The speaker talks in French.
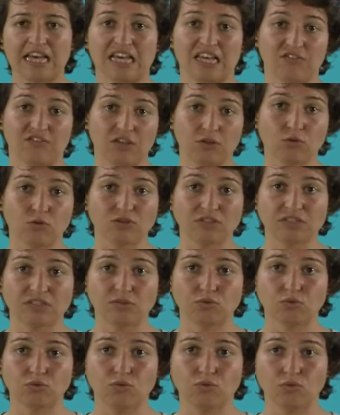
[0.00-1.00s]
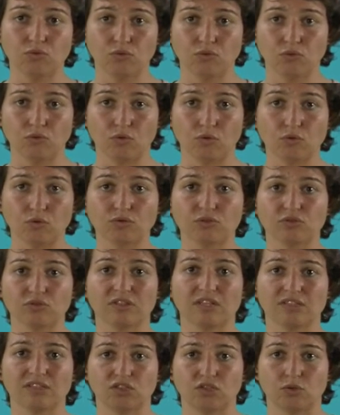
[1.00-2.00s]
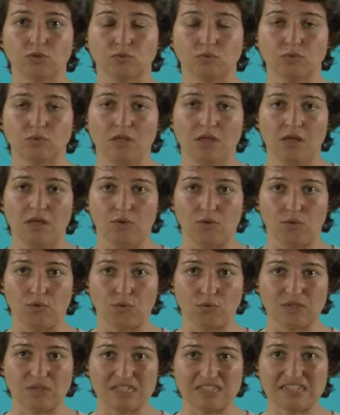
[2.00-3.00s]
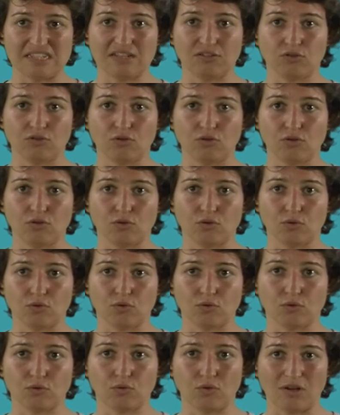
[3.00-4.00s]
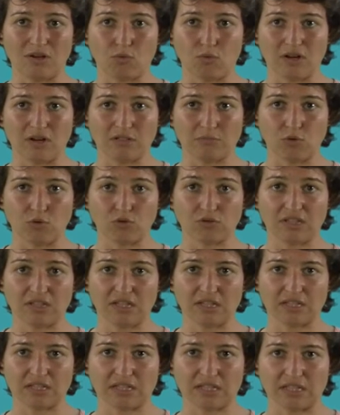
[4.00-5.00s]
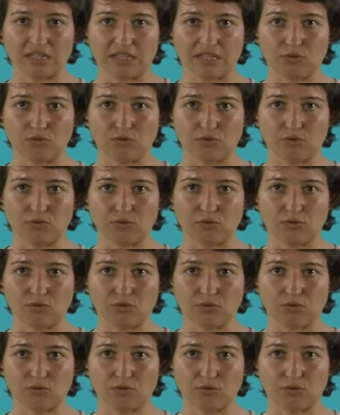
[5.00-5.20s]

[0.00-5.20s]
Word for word: avec aussi du coup une concentration des acteurs de l'agroalimentaire et,